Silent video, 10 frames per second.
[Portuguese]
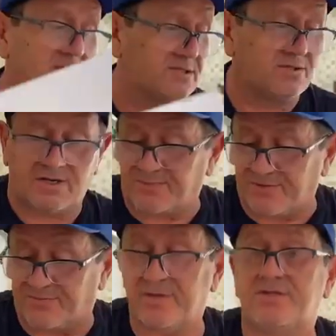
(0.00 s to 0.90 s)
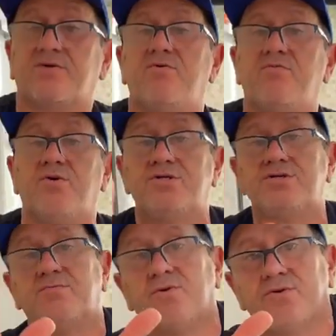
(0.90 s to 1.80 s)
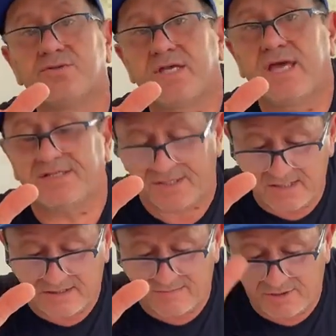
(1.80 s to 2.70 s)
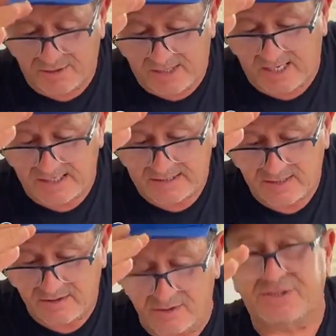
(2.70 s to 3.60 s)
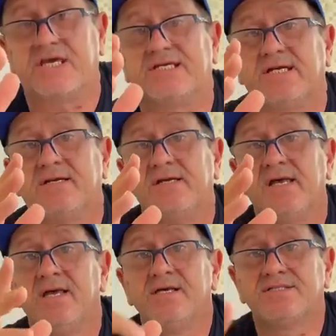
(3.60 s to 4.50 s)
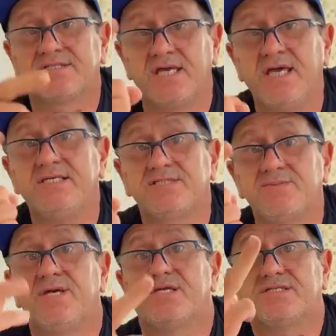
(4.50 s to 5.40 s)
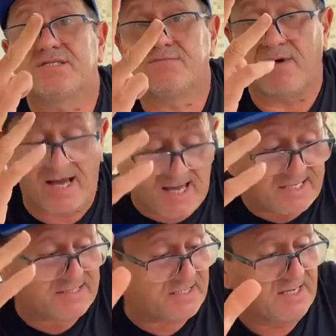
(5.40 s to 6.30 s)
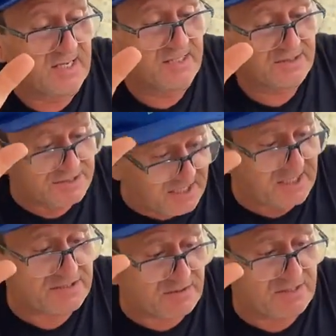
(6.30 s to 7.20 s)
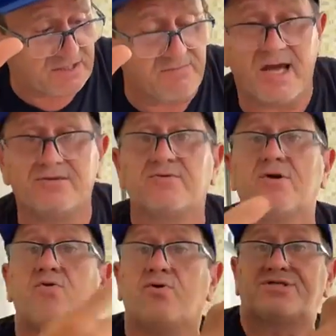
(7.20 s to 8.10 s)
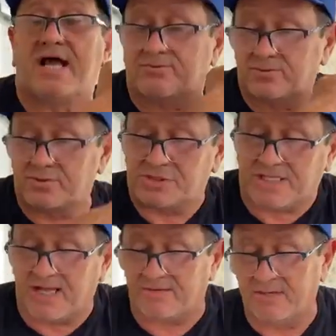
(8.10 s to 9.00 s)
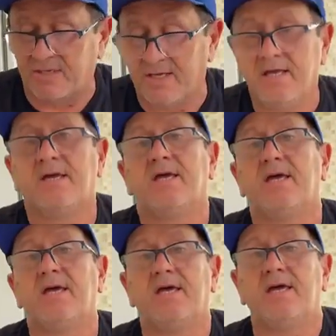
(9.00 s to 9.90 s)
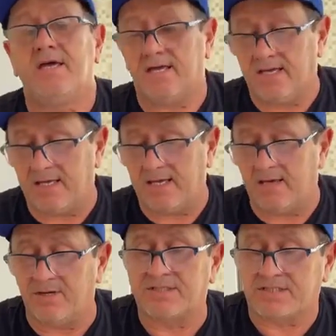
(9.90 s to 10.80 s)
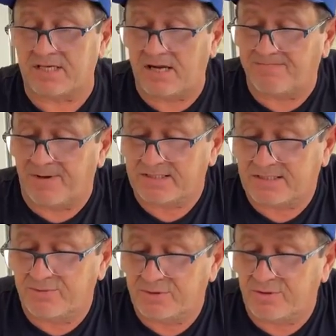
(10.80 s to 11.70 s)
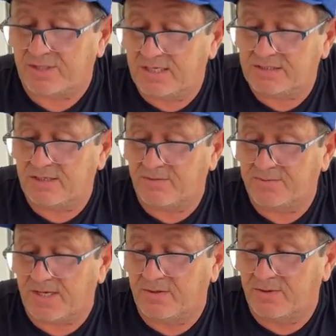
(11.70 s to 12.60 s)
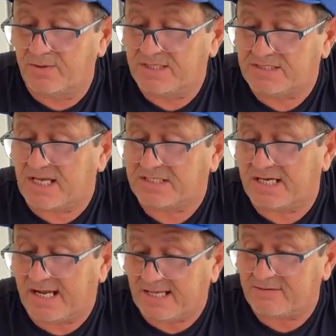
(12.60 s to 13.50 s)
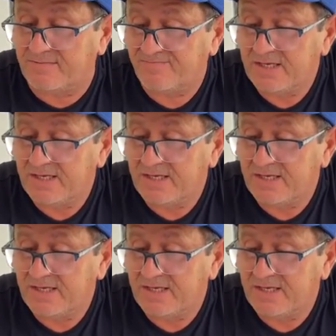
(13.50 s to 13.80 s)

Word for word: senhora prefeita com o boi de morro é 30 mil reais. Ou seja, seis vezes mais, seis vezes mais do que o contrato do Estado. É, é, é, é uma discrepância muito grande, né? um valor exagerado.